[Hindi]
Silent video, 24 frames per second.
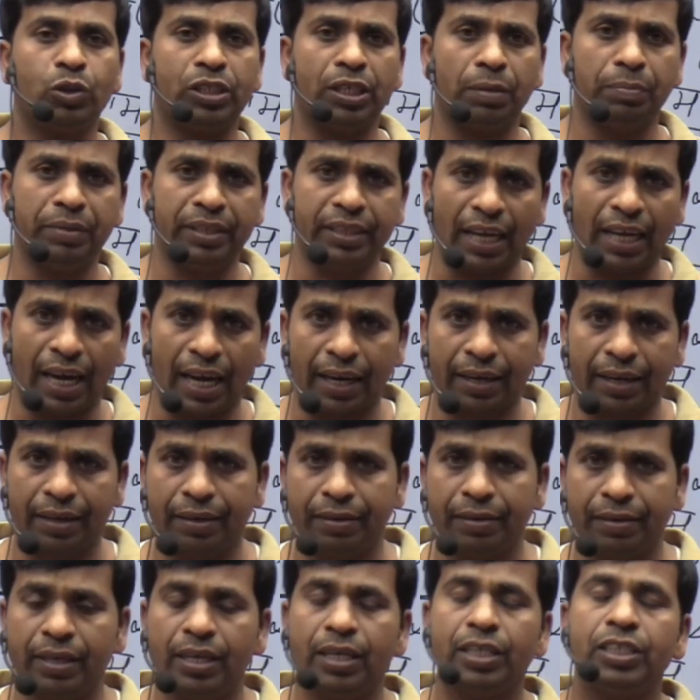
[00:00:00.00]
तो
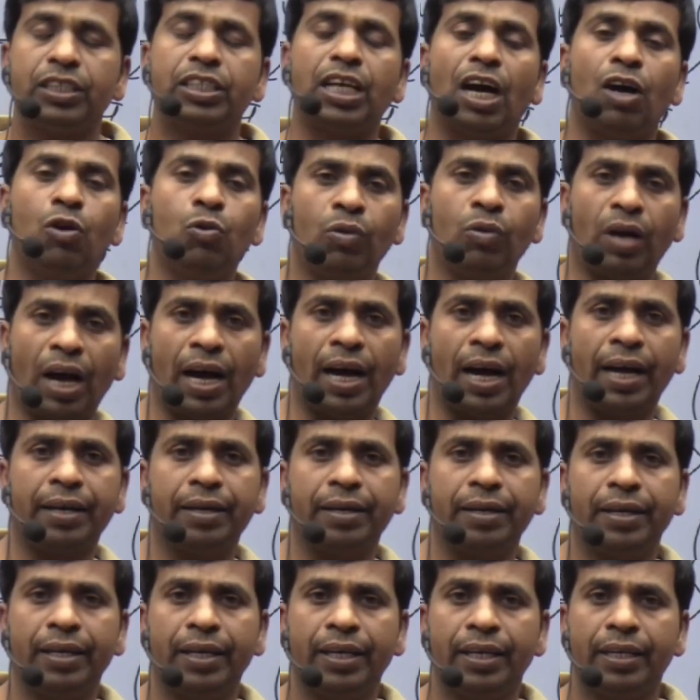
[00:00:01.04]
जमींदार
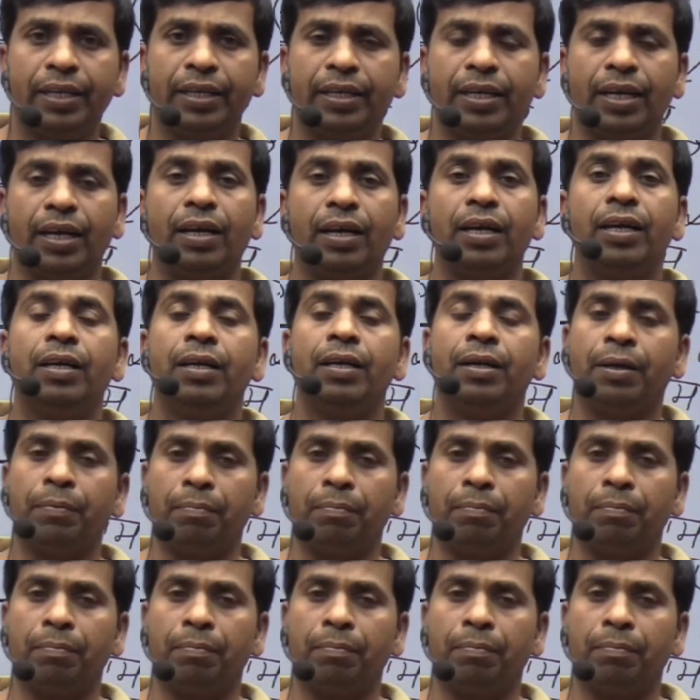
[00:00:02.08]
साहूकार ठीक ना